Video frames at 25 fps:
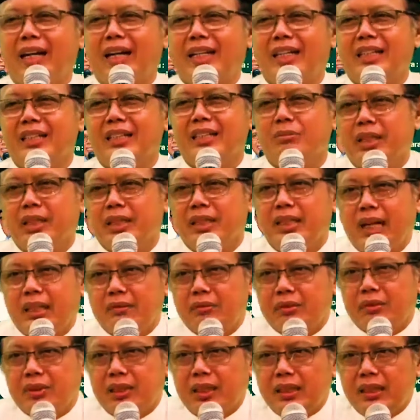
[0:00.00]
Kan lebih enak
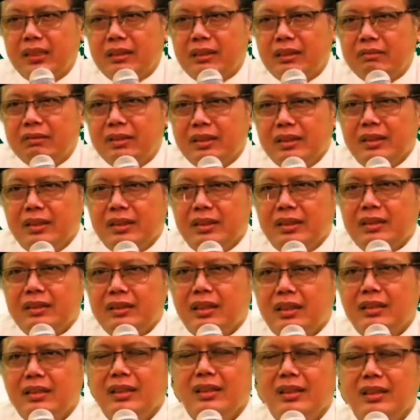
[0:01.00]
sekali itu.
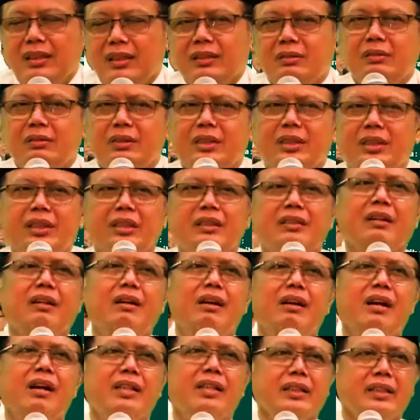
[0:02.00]
Jadi itu
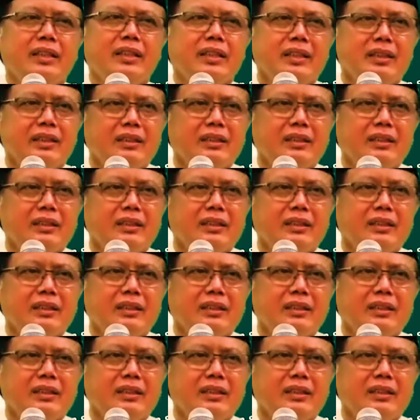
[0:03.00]
diridhoi,